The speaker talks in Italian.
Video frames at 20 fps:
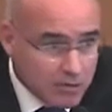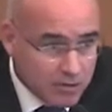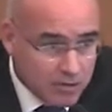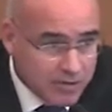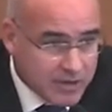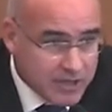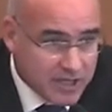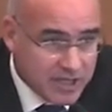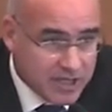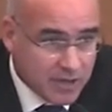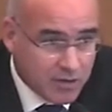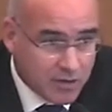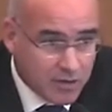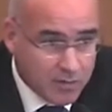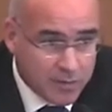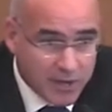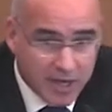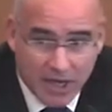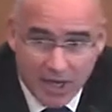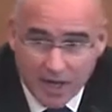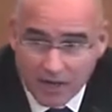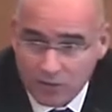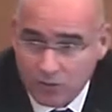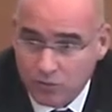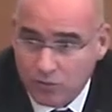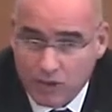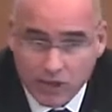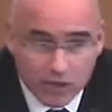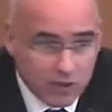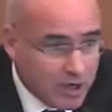un'università europea,
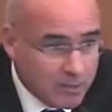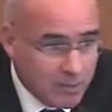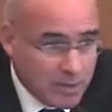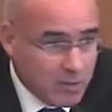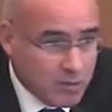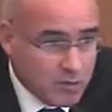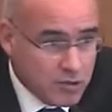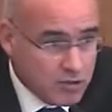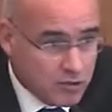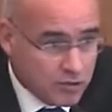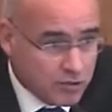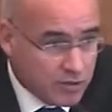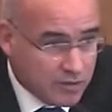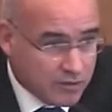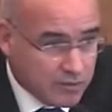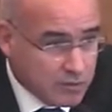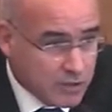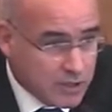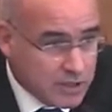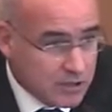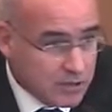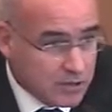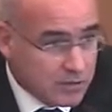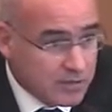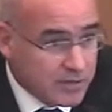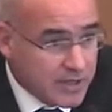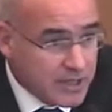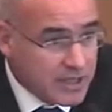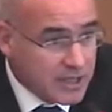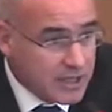due, non abbiamo bisogno di una fondazione
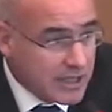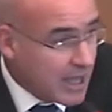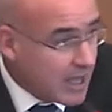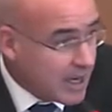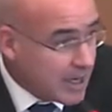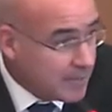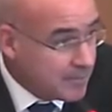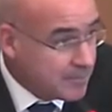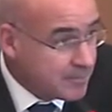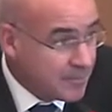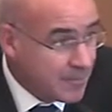universitaria.